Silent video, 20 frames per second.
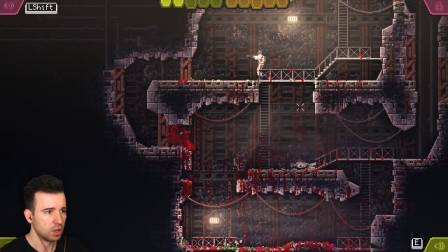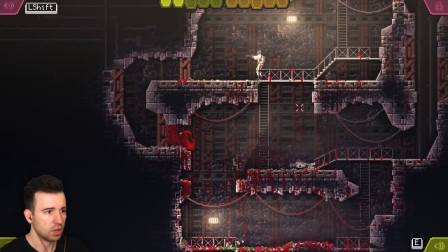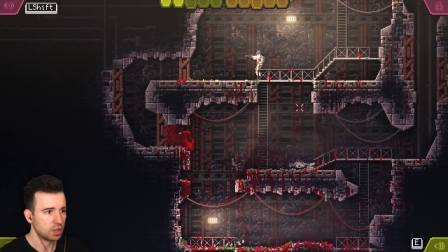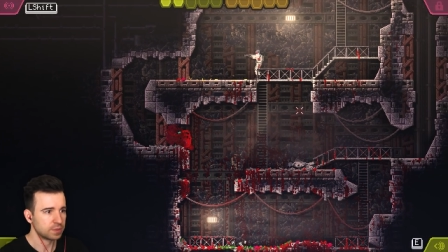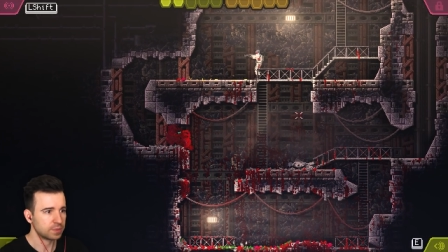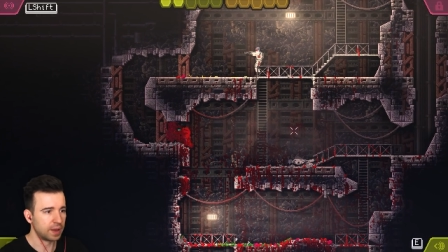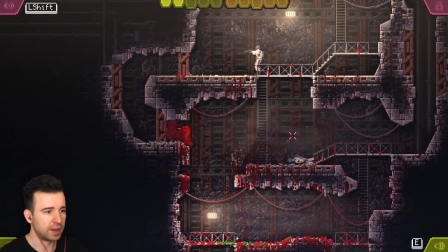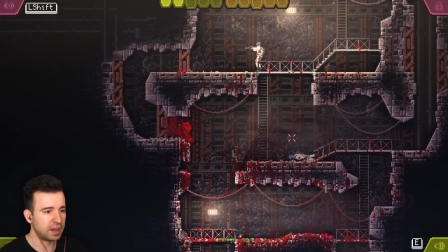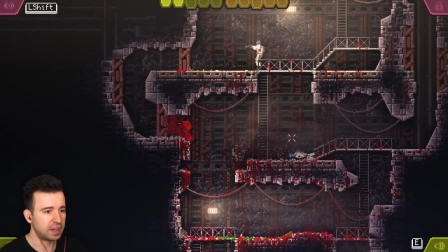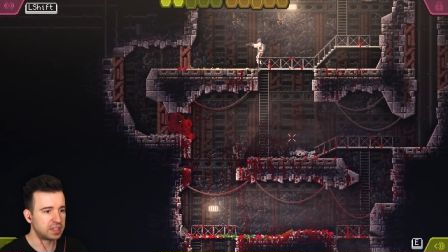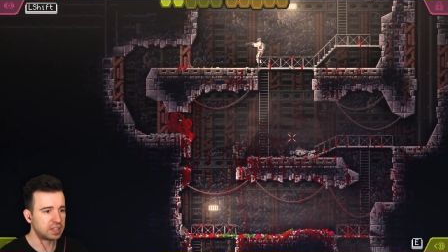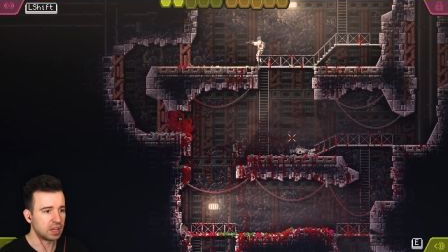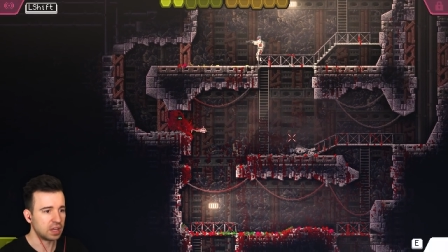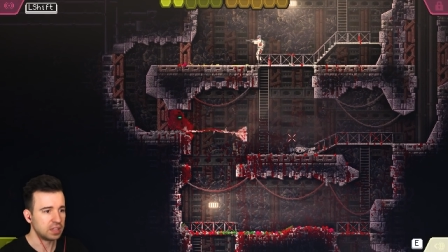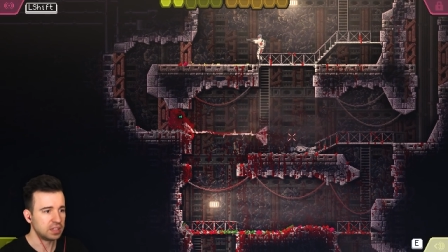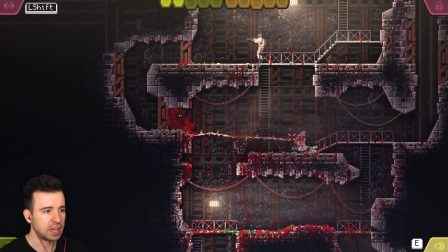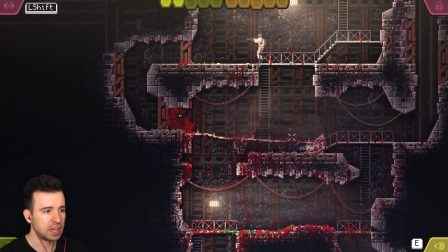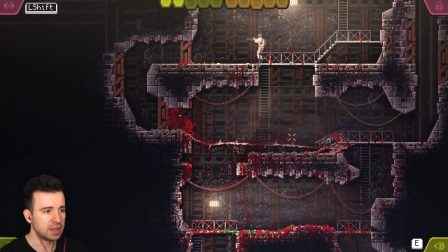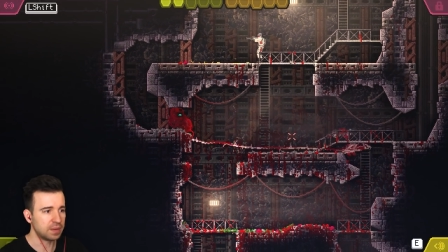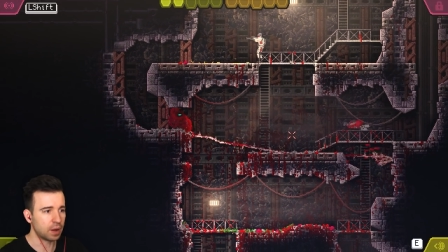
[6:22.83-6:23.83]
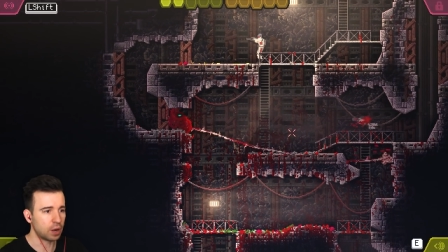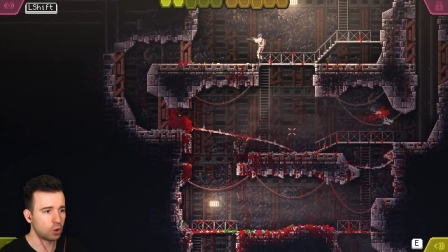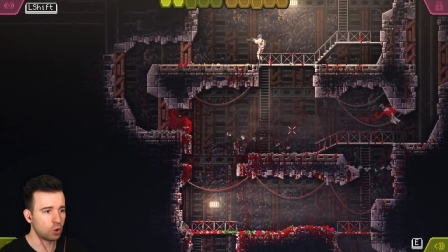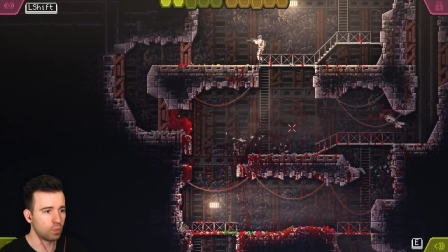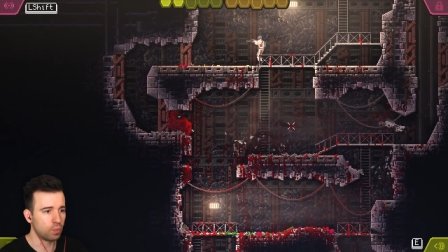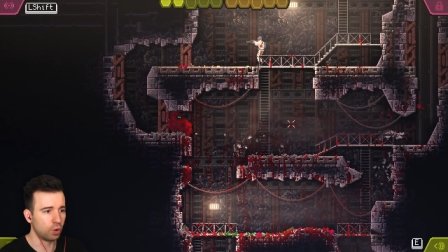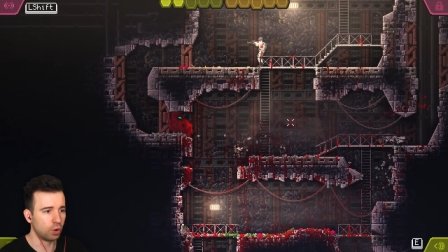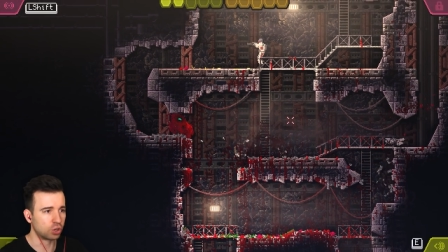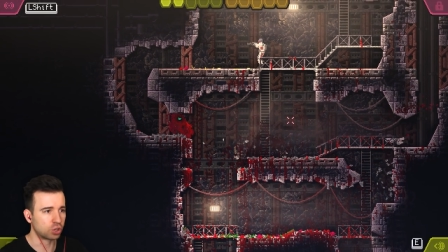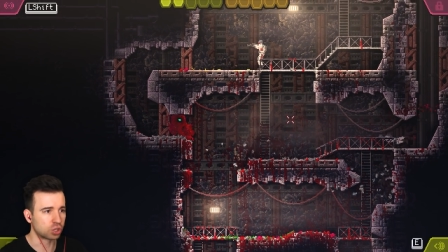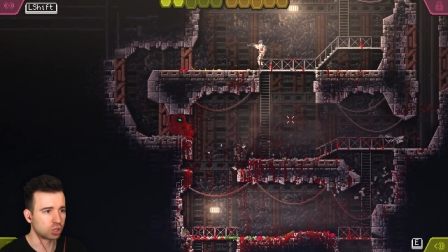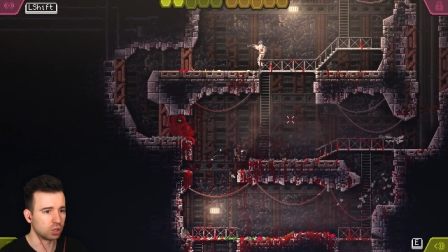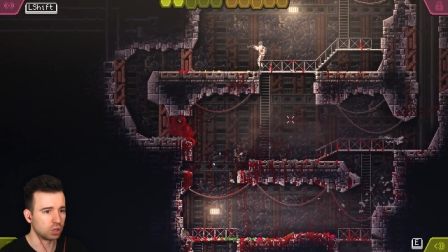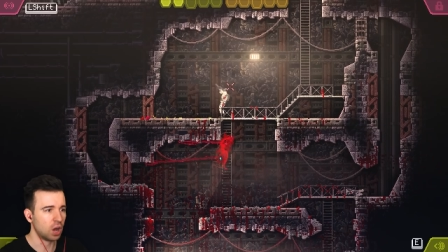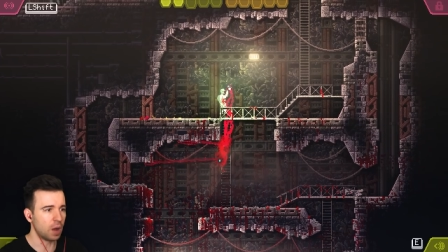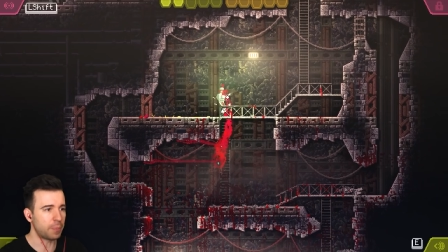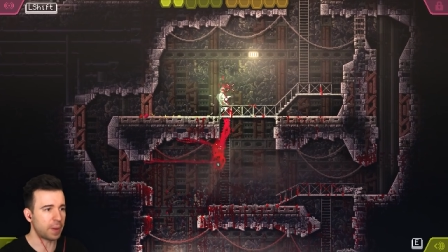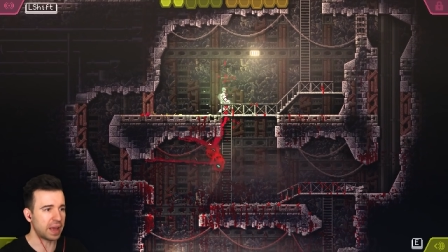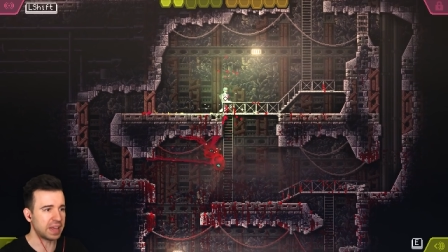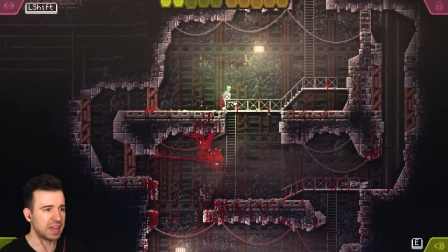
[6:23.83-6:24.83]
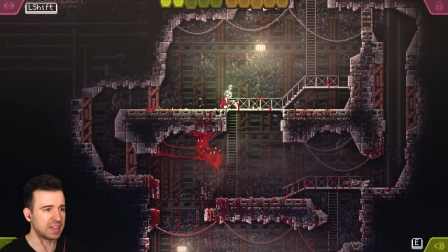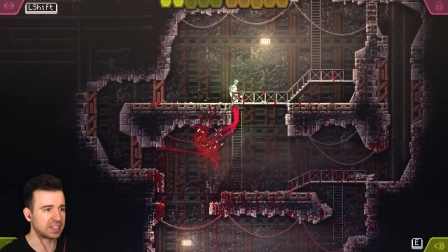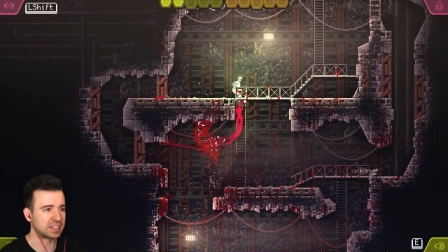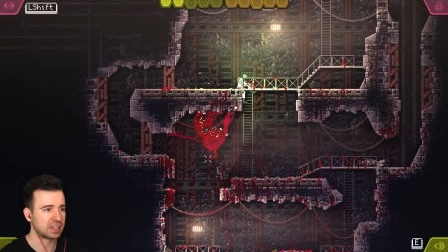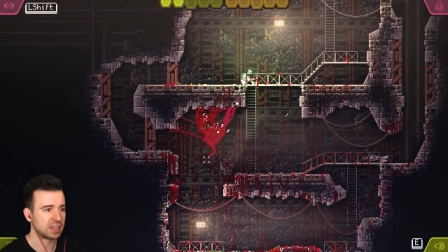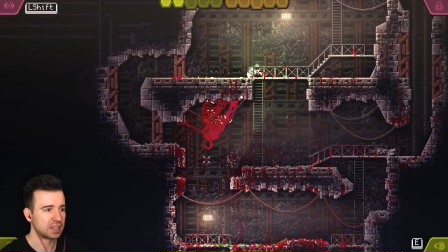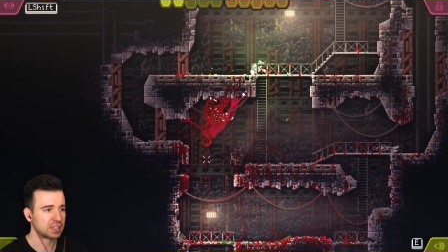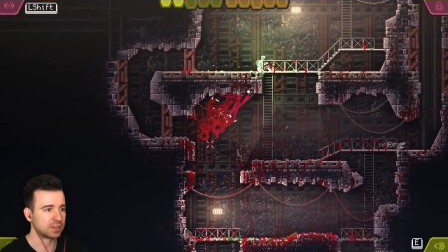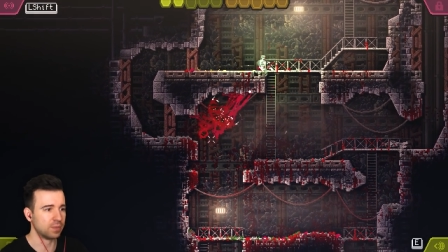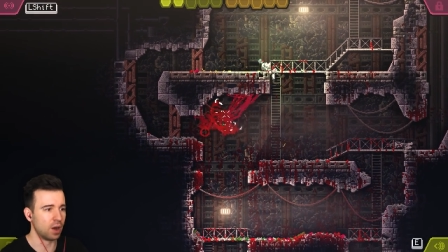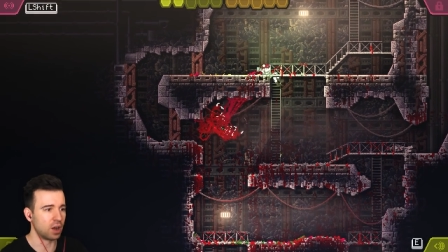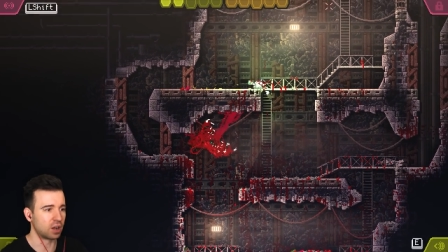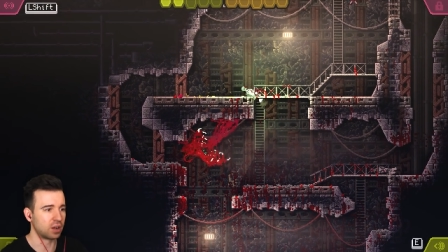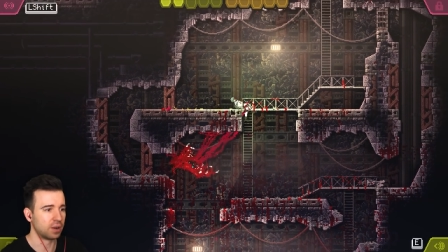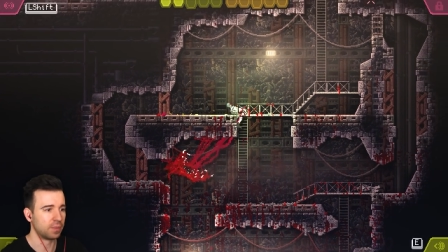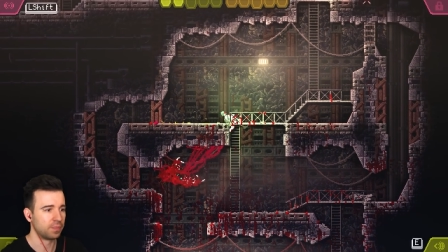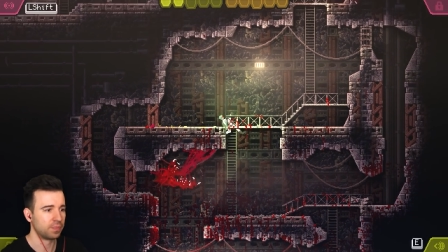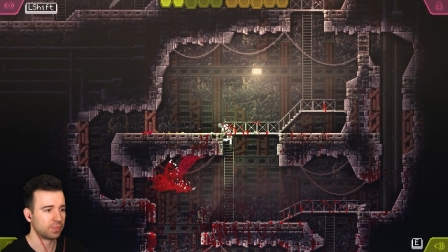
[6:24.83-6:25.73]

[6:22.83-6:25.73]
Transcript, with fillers: Смотрите, я не могу больше. Опа, есть! Смог!